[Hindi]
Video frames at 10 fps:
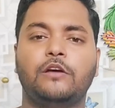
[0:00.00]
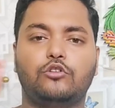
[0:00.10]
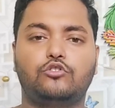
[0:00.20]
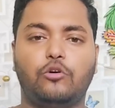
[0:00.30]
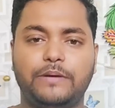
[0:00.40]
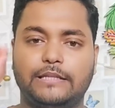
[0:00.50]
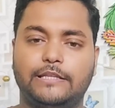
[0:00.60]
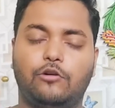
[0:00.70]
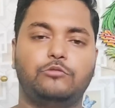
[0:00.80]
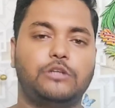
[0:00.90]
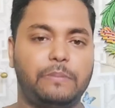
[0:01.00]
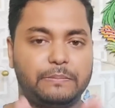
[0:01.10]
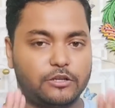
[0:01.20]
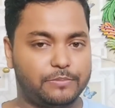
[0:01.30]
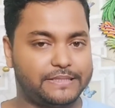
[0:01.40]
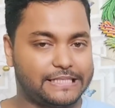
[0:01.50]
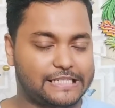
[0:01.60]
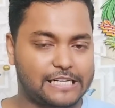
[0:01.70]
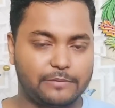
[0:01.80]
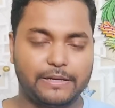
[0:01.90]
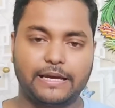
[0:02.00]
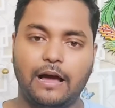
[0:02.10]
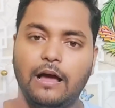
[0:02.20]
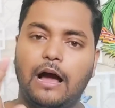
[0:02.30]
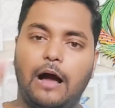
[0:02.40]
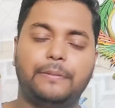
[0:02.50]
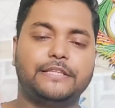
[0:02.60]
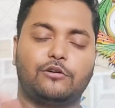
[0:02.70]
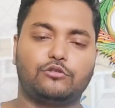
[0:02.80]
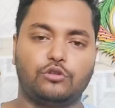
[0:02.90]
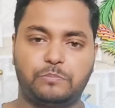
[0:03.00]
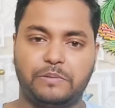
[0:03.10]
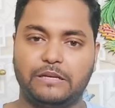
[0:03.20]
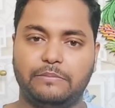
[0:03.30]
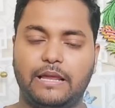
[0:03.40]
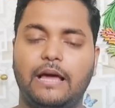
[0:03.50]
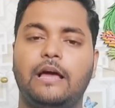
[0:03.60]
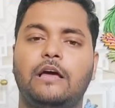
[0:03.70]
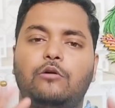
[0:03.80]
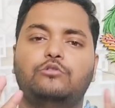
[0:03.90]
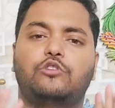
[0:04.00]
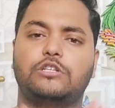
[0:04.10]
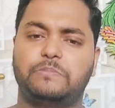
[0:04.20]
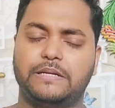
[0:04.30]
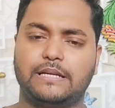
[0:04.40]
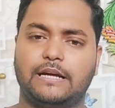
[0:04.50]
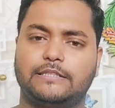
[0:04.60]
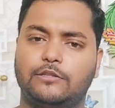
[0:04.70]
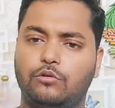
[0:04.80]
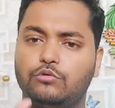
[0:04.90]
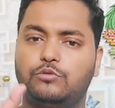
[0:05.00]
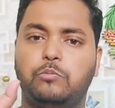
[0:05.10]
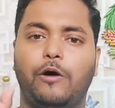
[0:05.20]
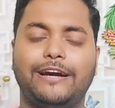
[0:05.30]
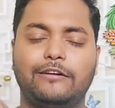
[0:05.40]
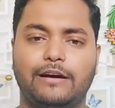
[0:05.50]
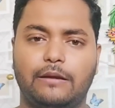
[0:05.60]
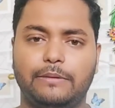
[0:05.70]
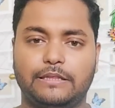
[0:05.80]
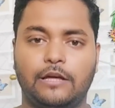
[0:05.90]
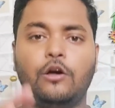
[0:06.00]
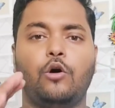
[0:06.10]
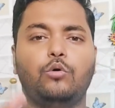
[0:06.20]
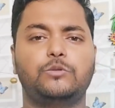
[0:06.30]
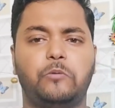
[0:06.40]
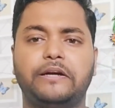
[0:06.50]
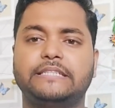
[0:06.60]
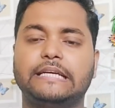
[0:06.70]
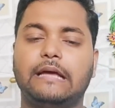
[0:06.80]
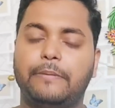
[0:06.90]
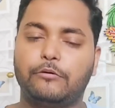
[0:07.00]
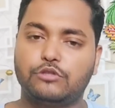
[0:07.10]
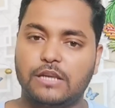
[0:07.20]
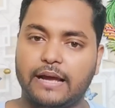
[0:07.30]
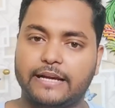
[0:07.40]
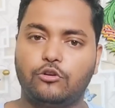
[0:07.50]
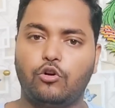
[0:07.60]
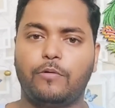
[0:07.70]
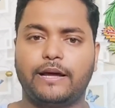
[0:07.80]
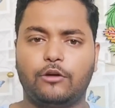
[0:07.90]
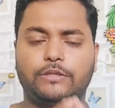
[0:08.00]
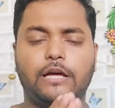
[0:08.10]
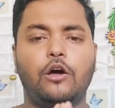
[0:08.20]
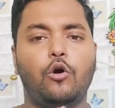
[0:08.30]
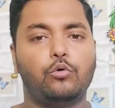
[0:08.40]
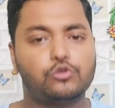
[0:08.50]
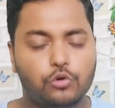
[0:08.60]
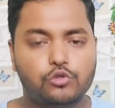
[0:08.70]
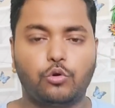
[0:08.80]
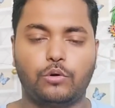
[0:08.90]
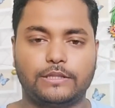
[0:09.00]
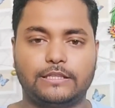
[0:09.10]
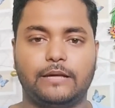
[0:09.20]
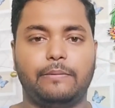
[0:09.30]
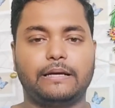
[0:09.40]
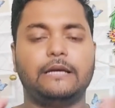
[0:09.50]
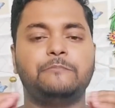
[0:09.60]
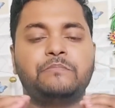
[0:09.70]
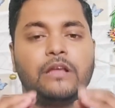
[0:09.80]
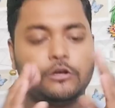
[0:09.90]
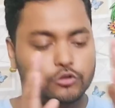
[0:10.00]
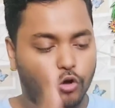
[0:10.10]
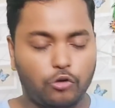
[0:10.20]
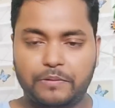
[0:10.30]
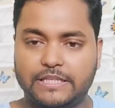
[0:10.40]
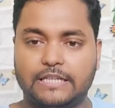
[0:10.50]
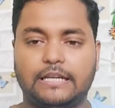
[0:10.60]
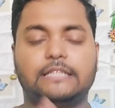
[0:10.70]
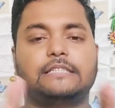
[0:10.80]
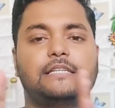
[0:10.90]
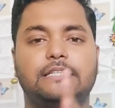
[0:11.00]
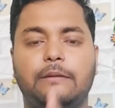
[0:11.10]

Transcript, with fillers: तो जो भी है देखो मुझे फिफ्टी रुपीज़ इंस्टेंट मिल गया अभी देखो दो स्पिन मिला है उसको स्पिन करते तो कुछ पॉइंट वगैरह मिलते हैं उस पॉइंट से यहाँ पे कुछ लाखी ड्रॉ वगैरह होते हैं उसको छोड़ देते हैं बाकी सौ रुपीज़ का ट्रांजेक्शन